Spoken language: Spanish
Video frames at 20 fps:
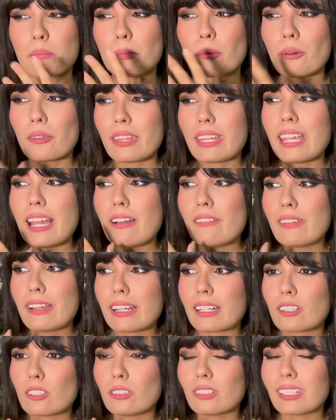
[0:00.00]
podía
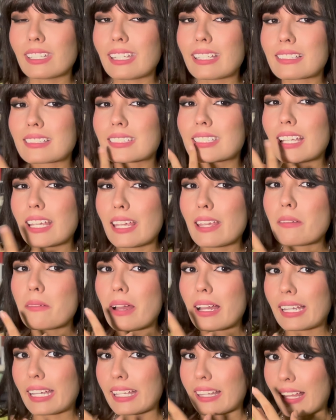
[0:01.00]
ver con quién se iba
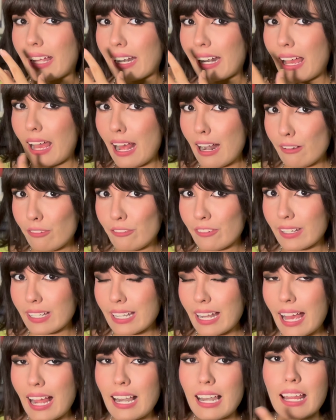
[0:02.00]
a quedar al
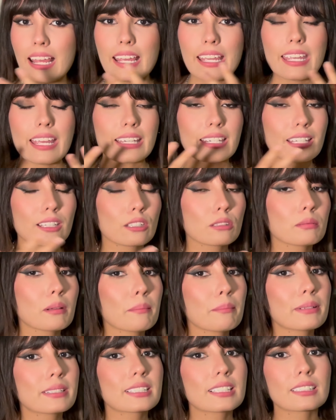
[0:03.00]
final y aquí nos
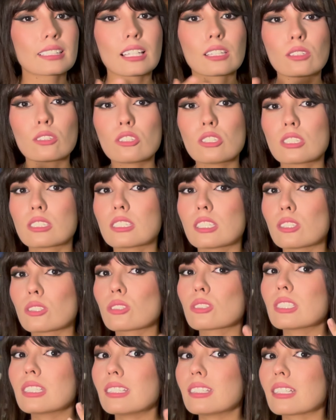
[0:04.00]
van presentando
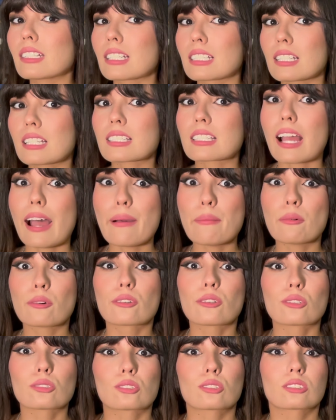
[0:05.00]
distintos intereses
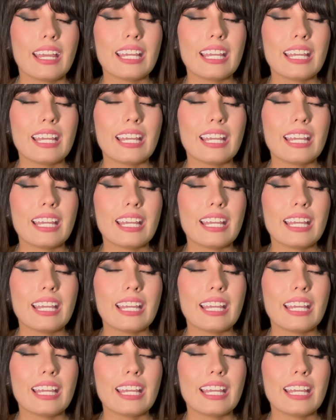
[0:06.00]
amorosos.